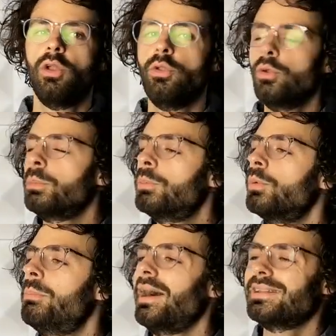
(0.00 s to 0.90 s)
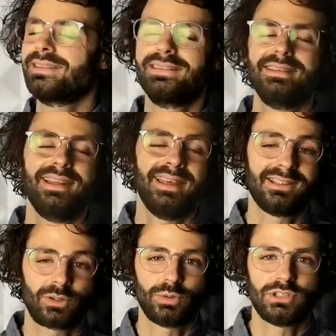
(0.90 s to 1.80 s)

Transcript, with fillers: ne peut pas être